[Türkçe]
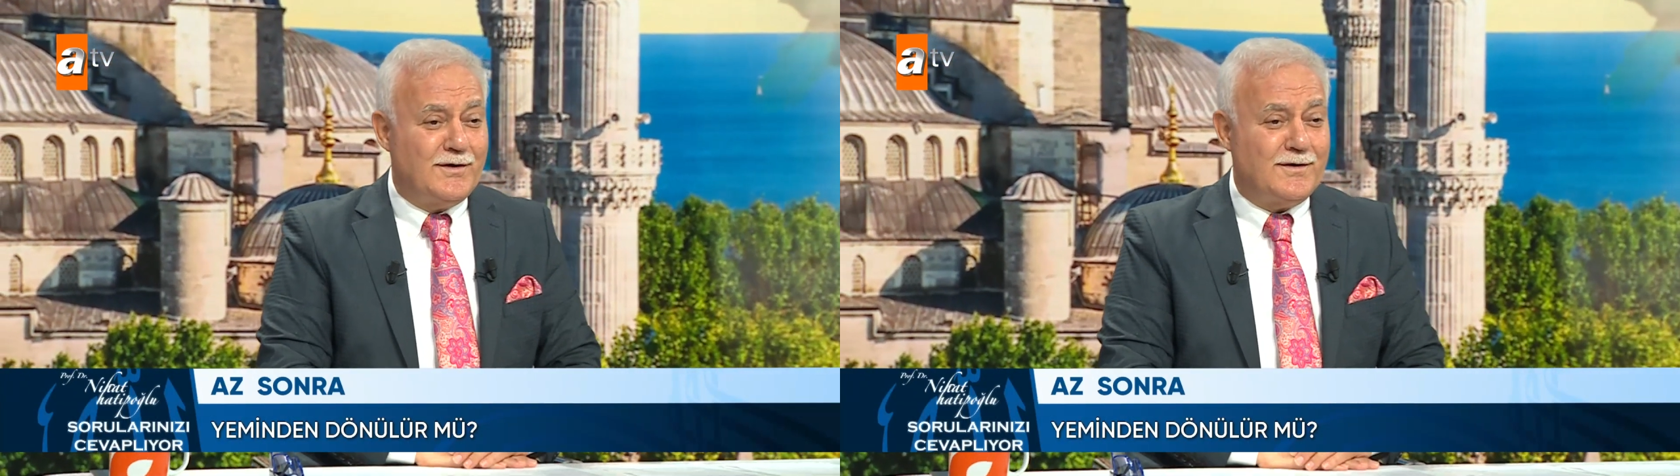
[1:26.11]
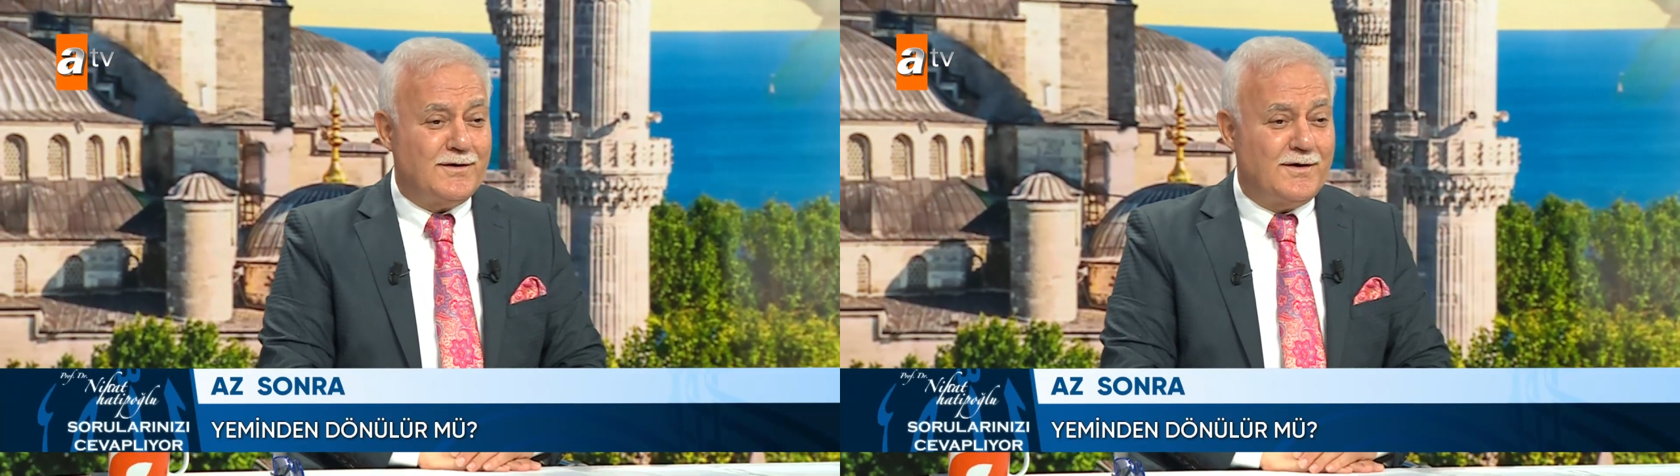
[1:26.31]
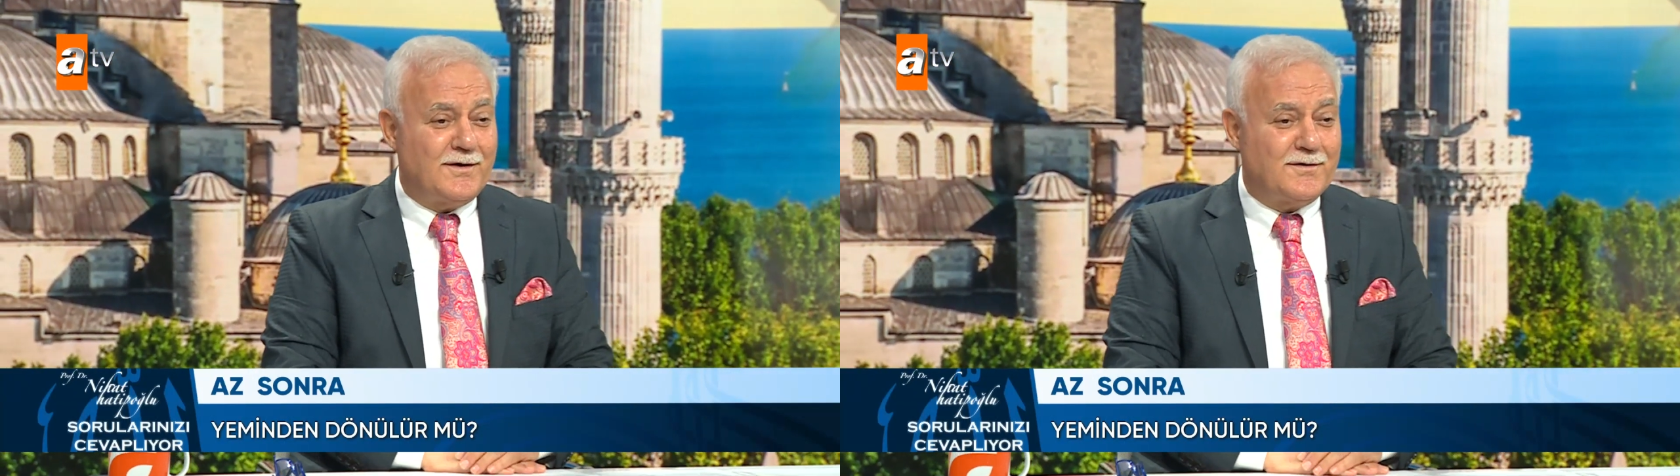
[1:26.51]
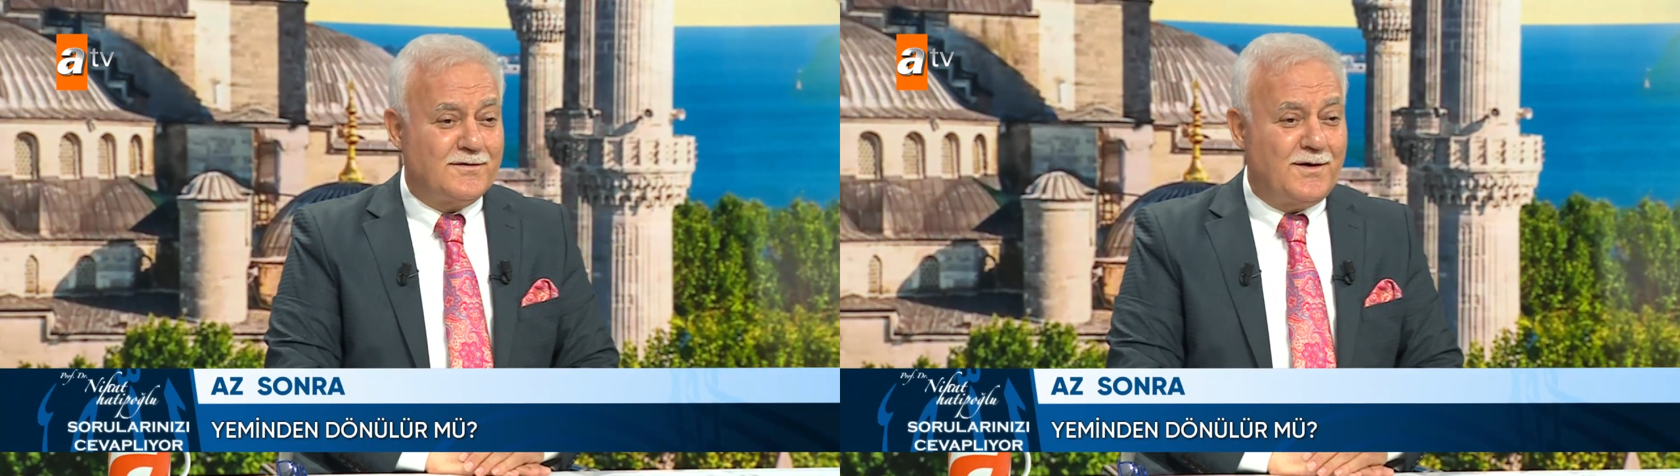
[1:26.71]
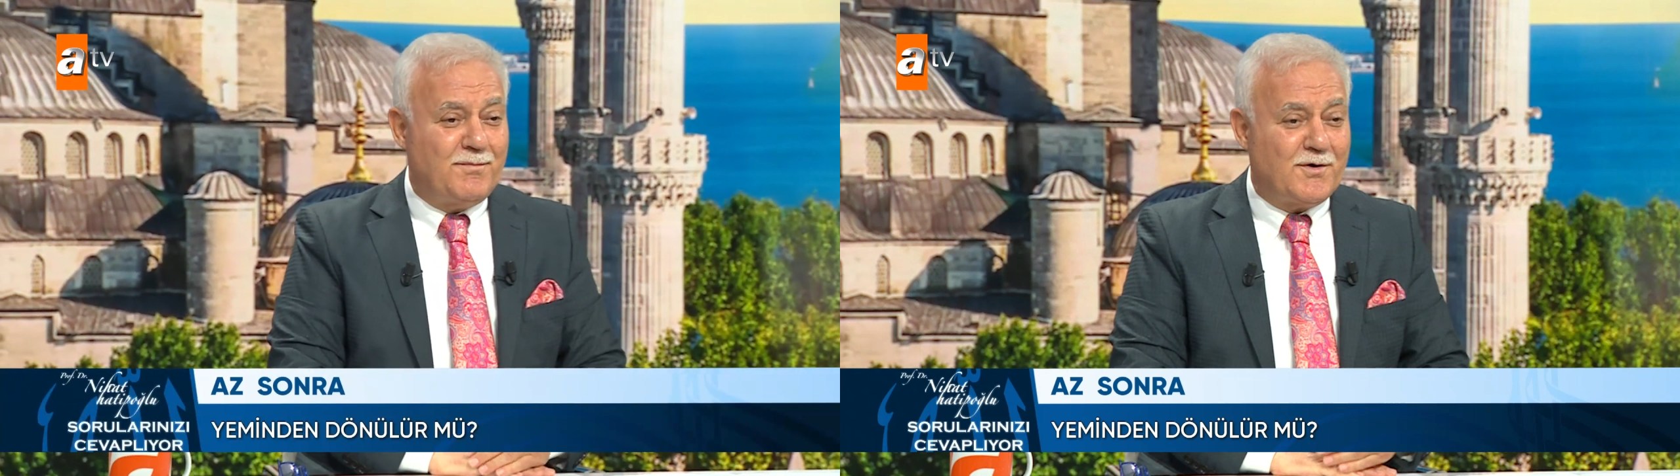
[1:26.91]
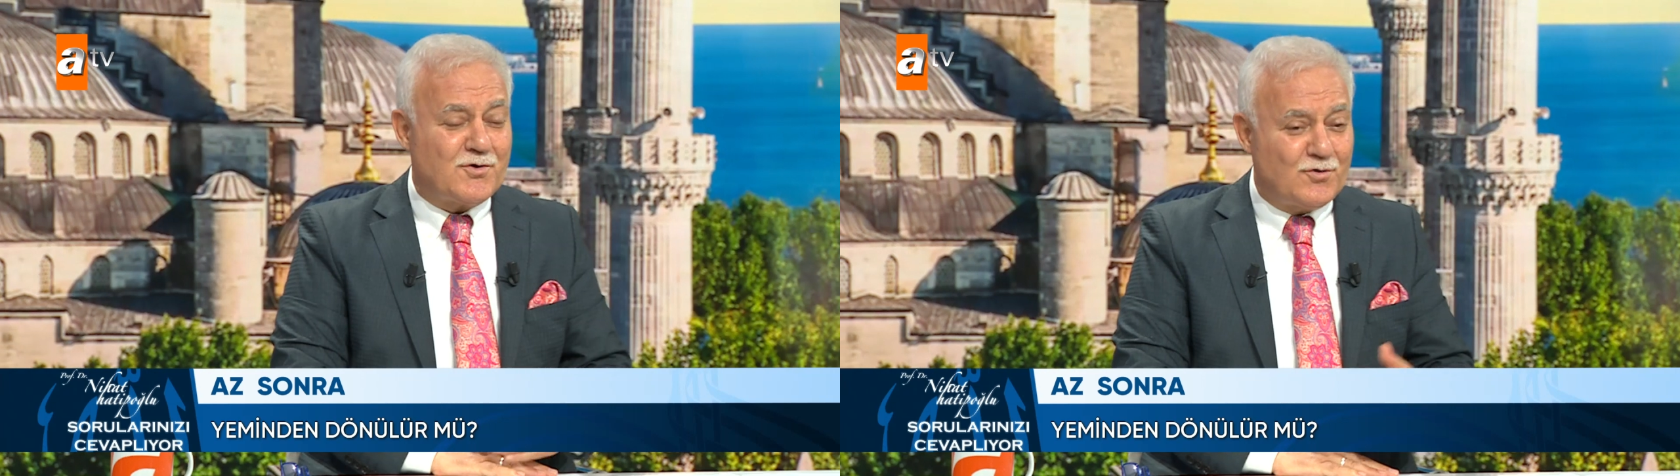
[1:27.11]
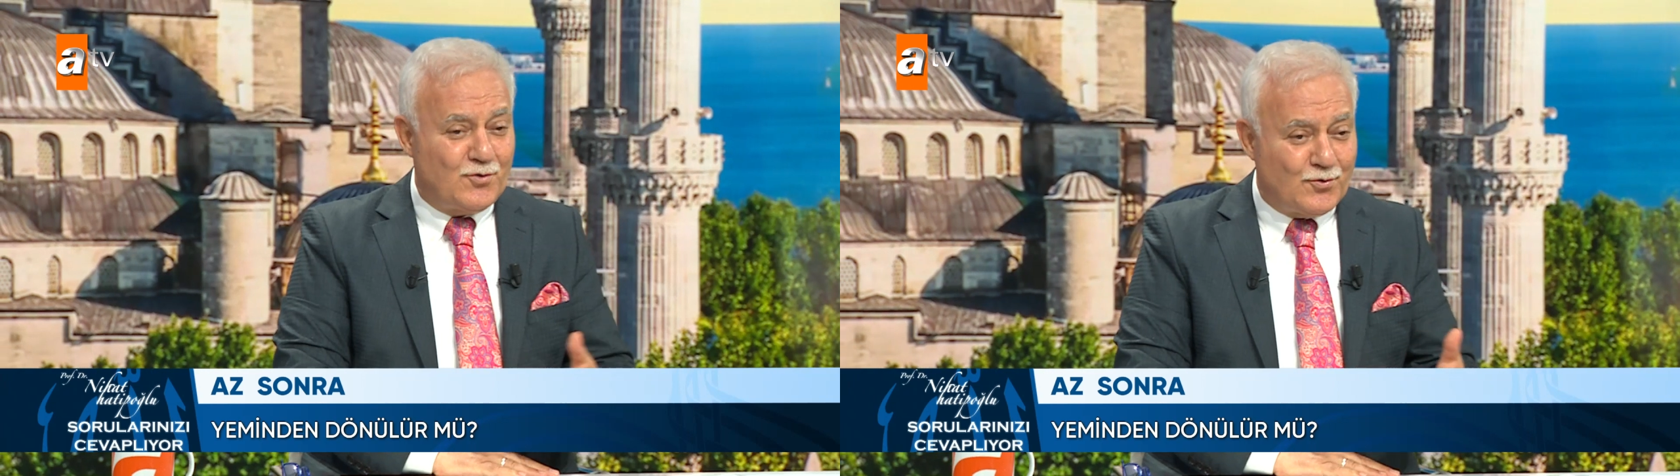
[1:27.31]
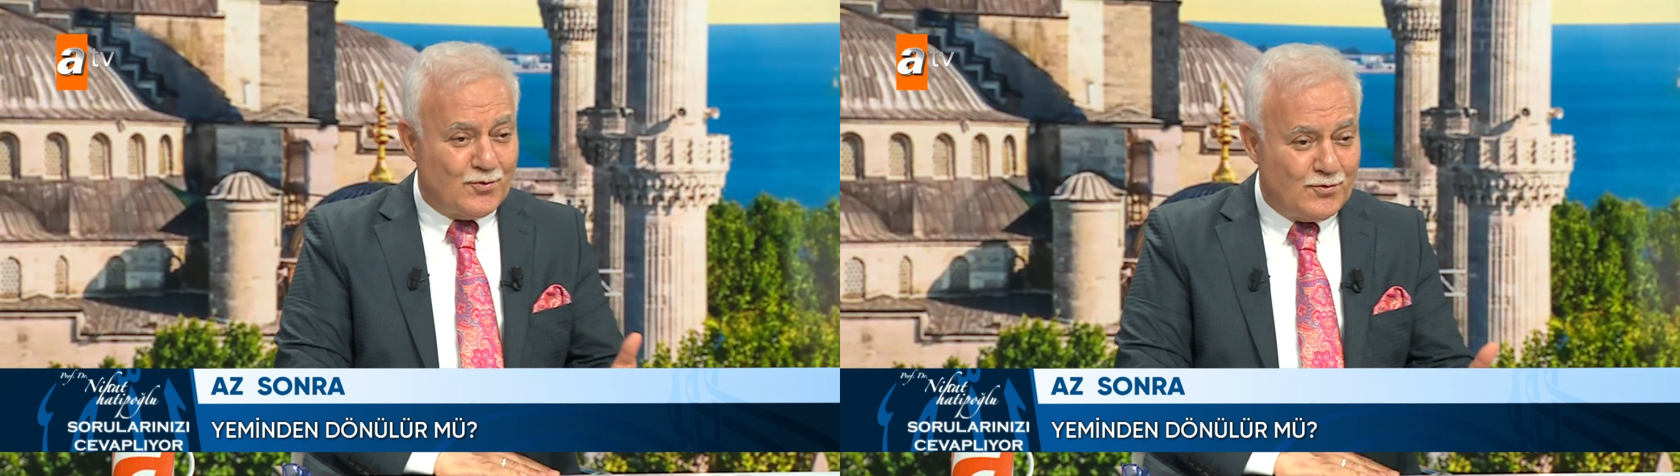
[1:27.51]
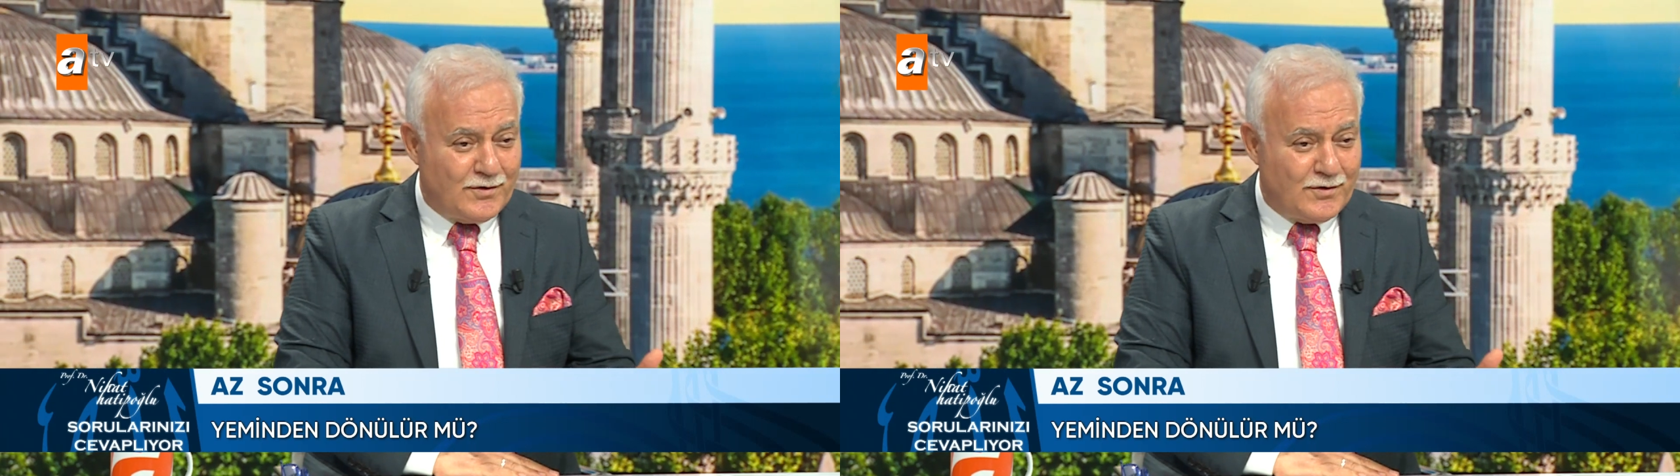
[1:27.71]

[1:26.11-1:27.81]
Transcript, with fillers: e, yanında başını onun